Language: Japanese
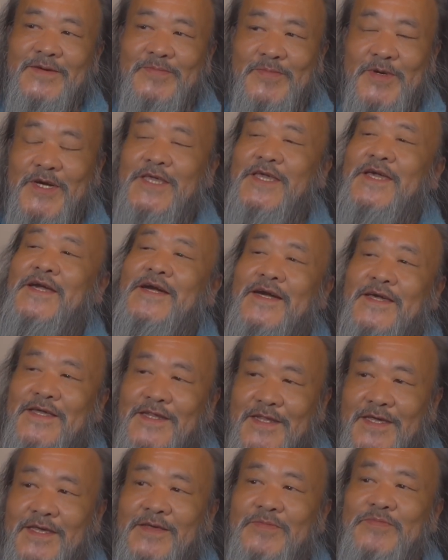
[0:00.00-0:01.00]
まあ一回
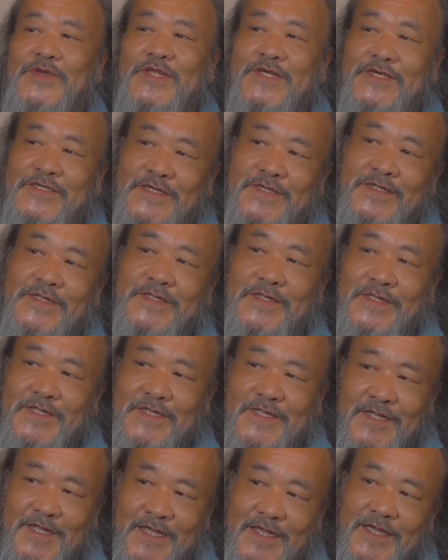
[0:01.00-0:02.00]
ね、皆さ
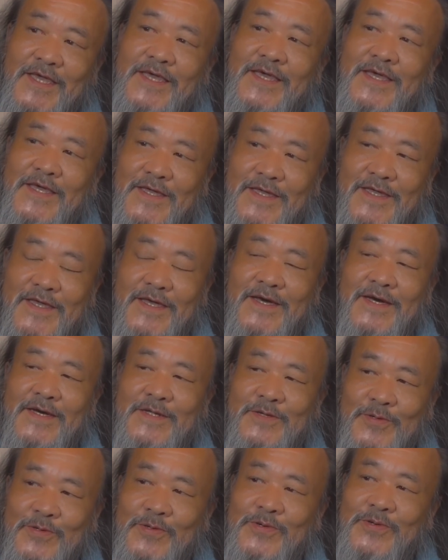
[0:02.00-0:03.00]
んで、
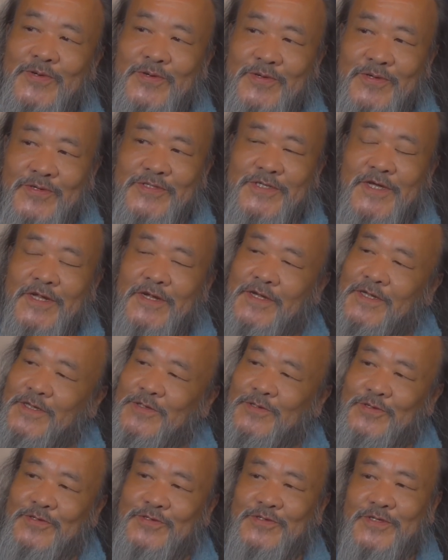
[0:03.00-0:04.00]
あの、おさらい
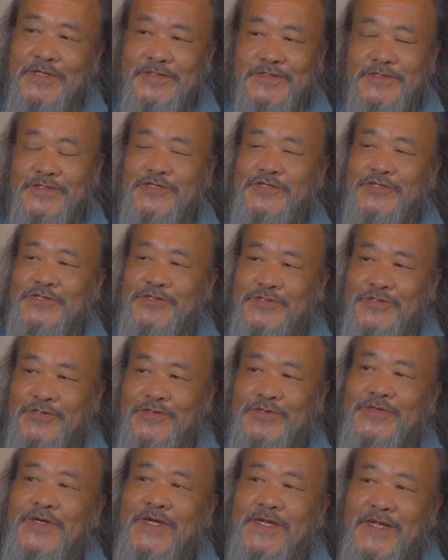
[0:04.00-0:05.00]
というか復習と
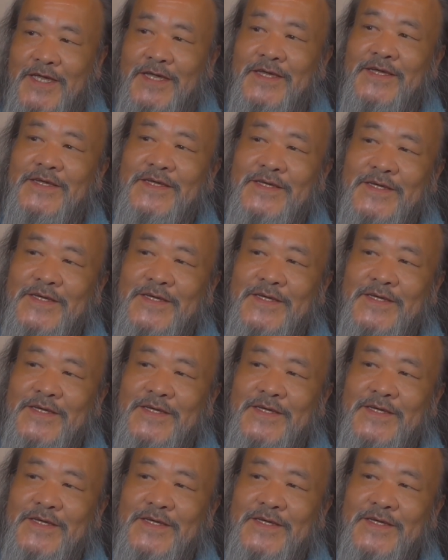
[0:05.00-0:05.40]
いうかね、